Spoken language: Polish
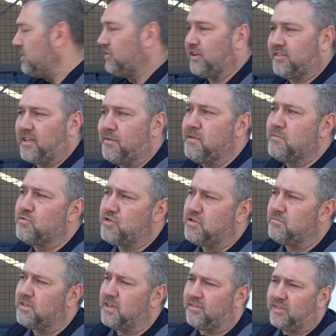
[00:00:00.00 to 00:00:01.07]
Czasami
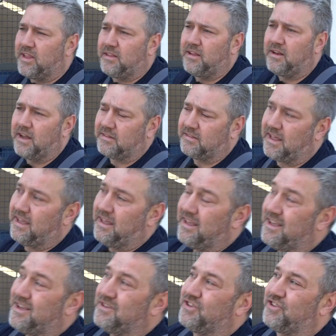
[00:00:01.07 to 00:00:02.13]
musimy niestety na te
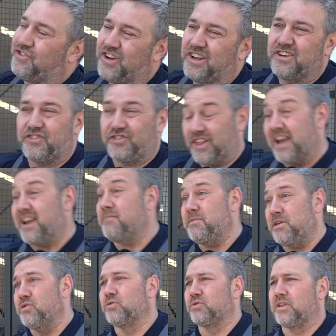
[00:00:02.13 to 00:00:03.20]
3-4
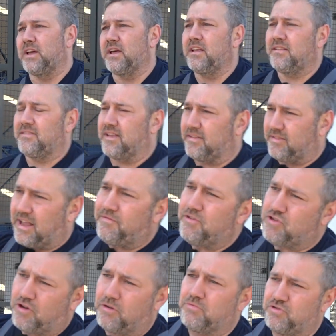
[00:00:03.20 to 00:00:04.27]
minuty
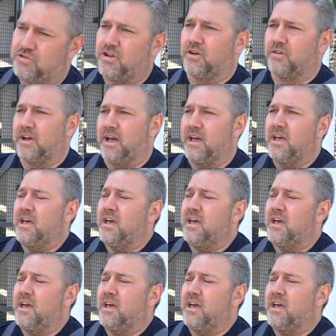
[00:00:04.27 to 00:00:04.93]
zastawić komuś drogę.